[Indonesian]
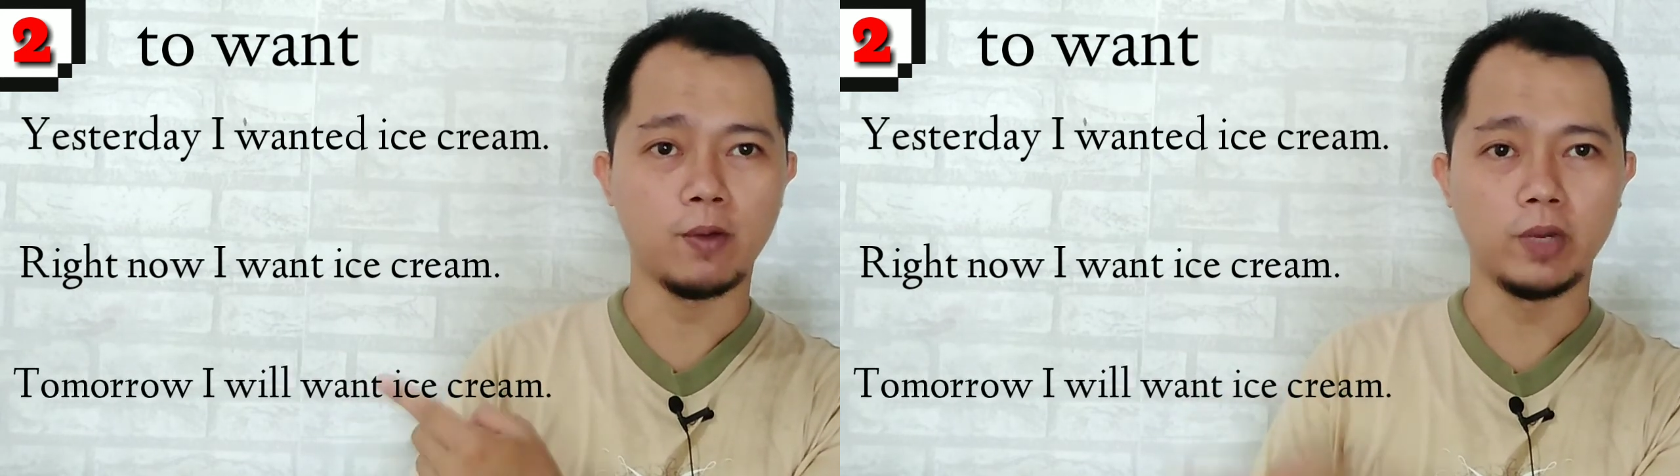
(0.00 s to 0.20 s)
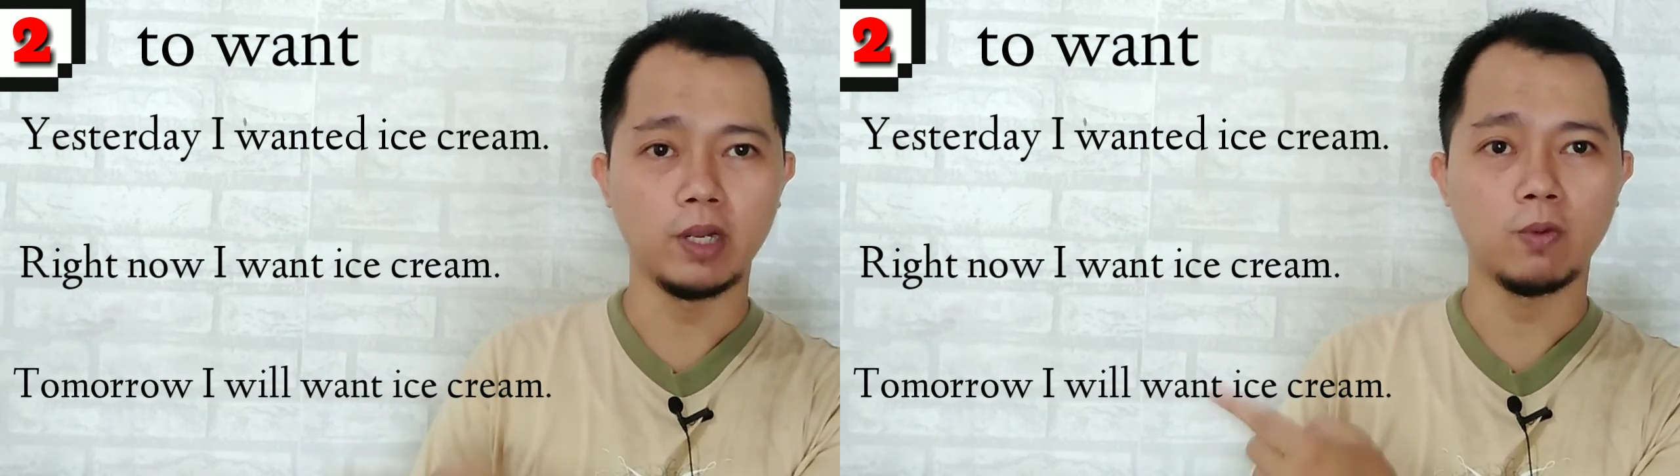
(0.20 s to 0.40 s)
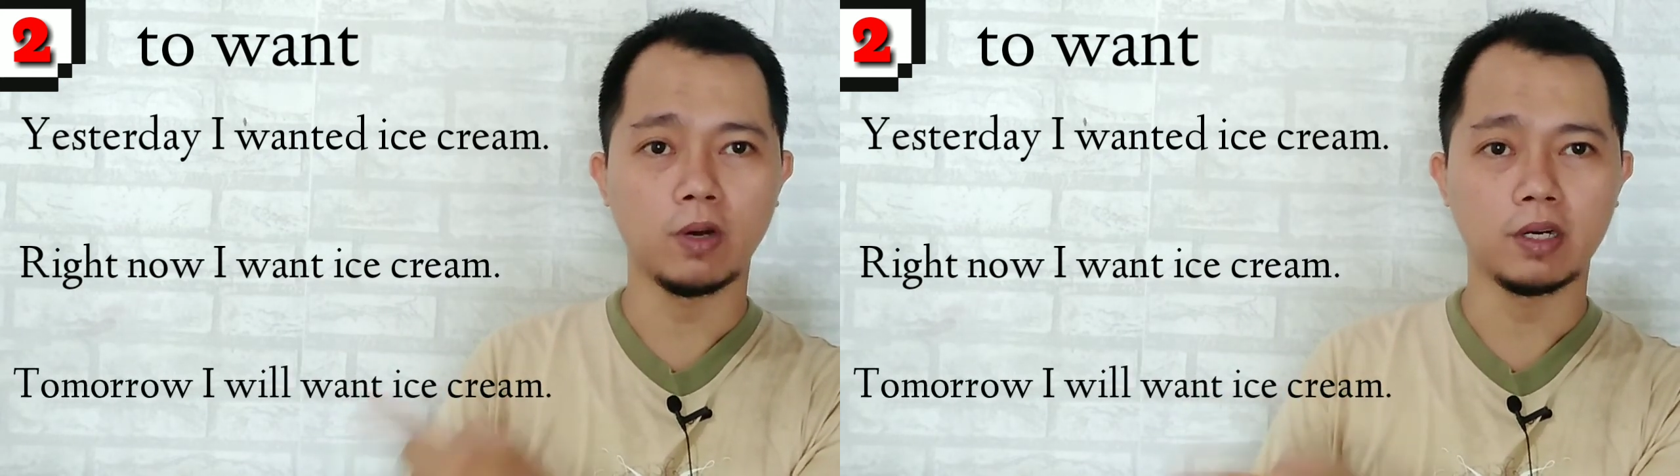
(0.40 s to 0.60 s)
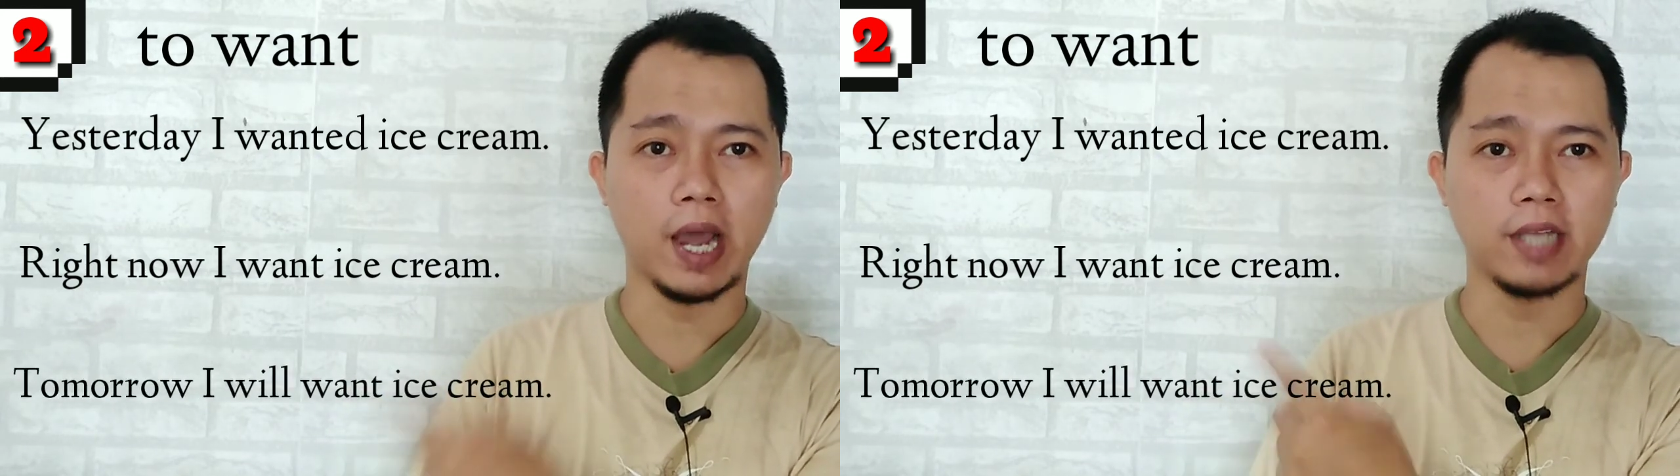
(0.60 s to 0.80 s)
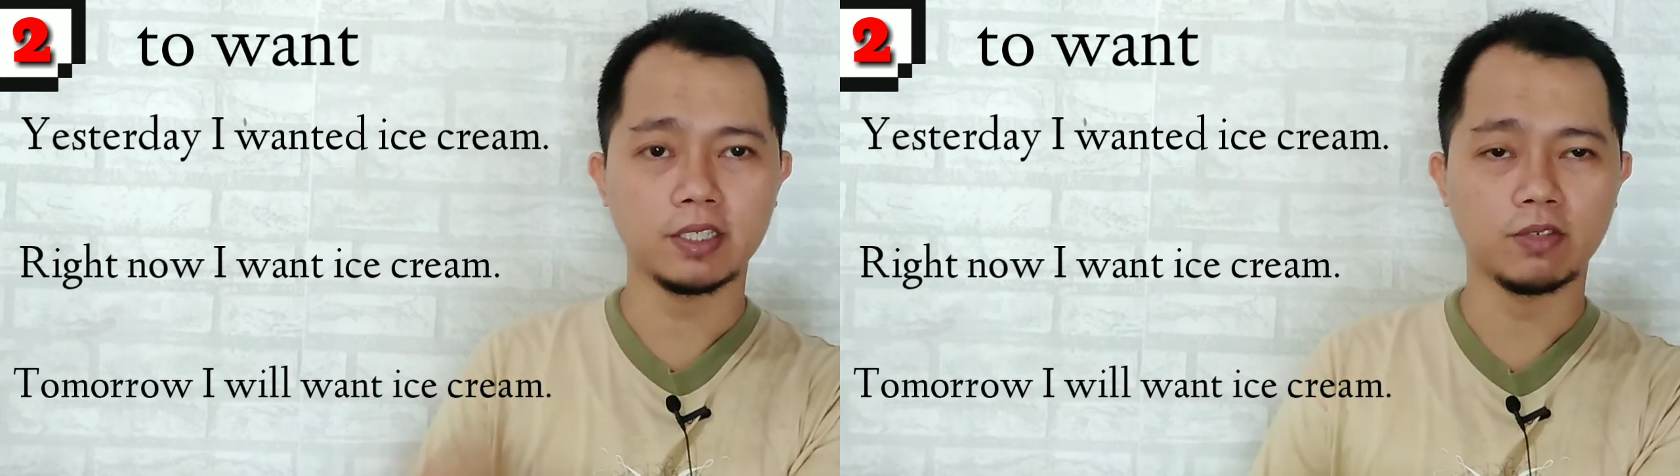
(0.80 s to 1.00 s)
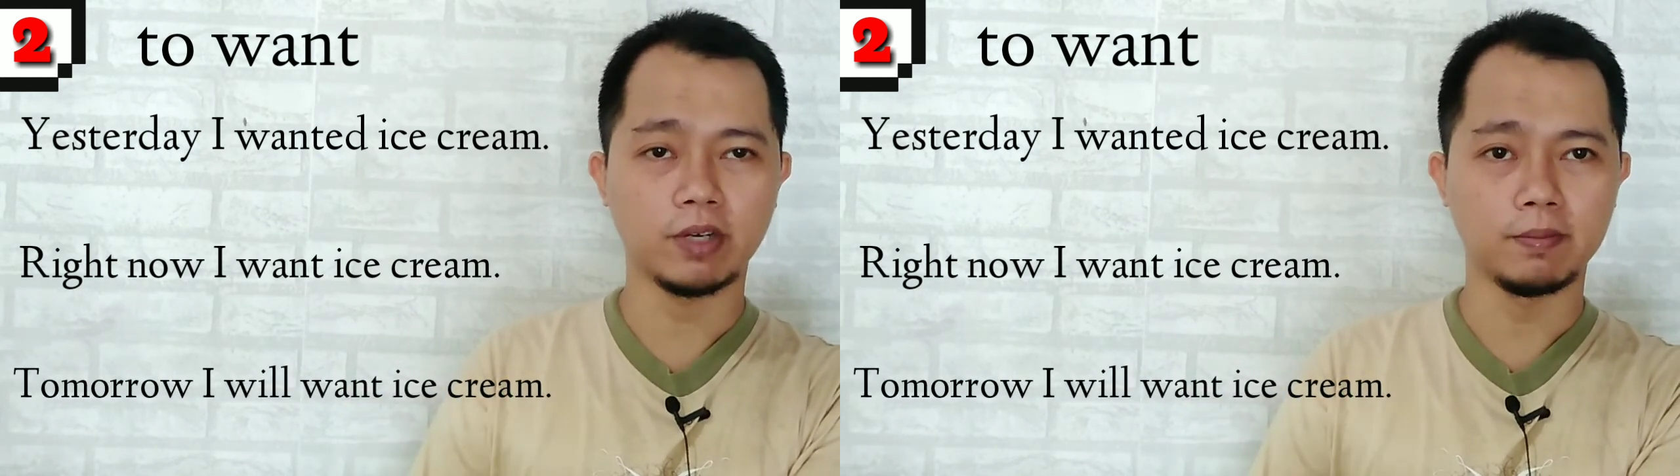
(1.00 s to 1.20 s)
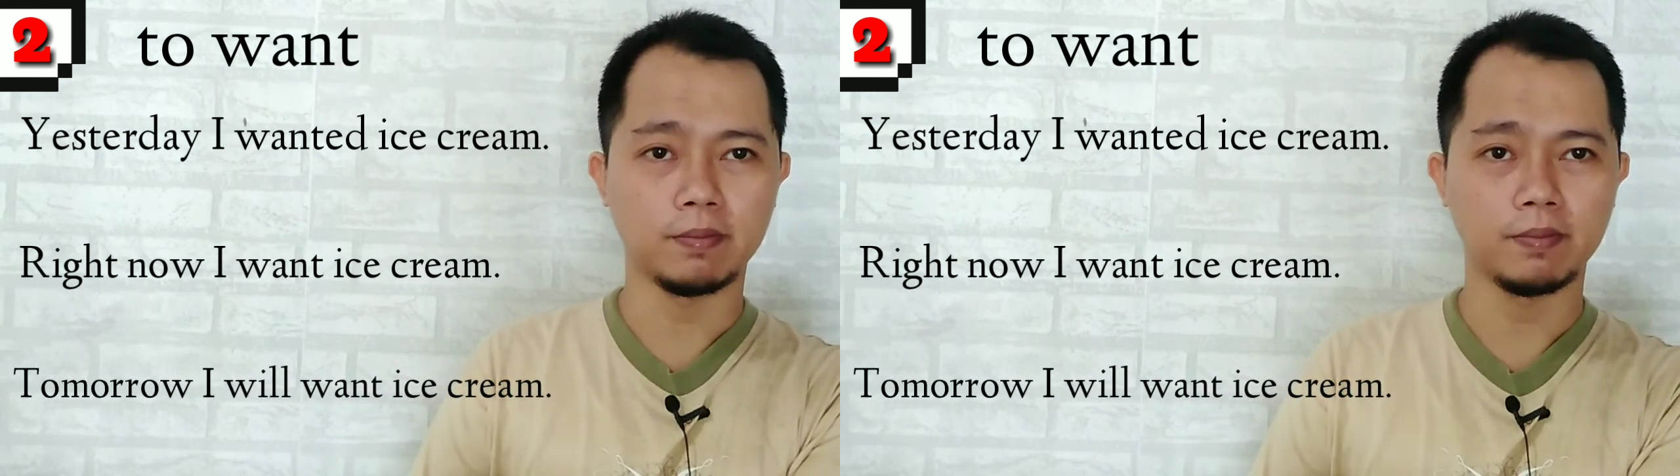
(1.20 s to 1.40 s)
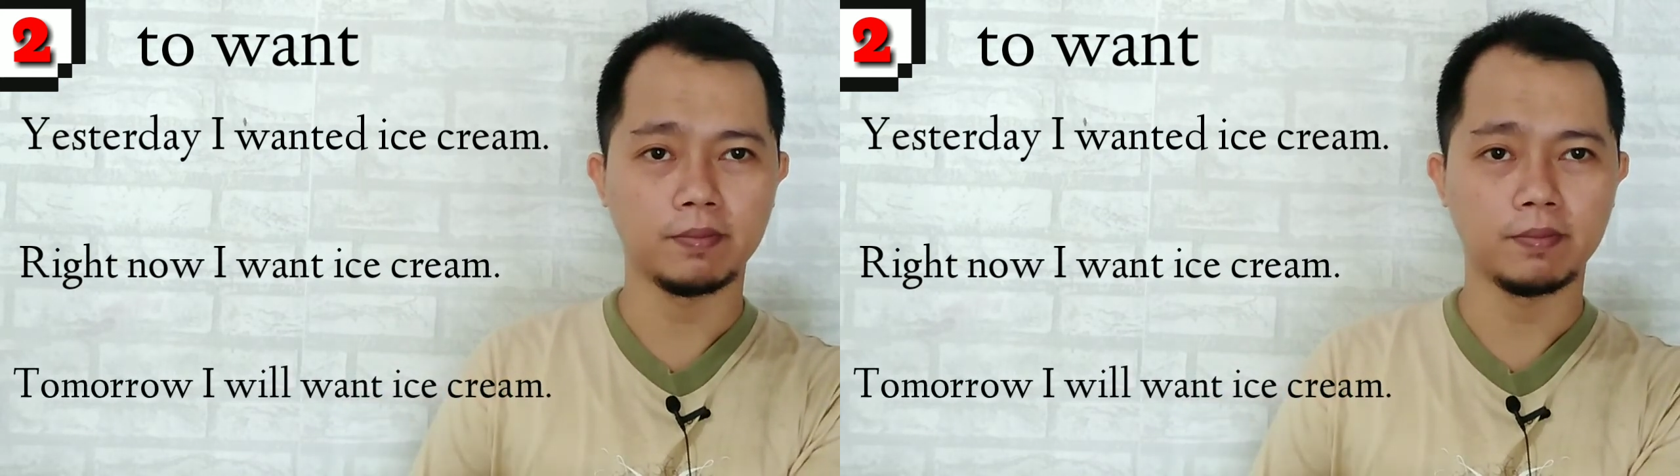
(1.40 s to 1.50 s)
will want ice cream.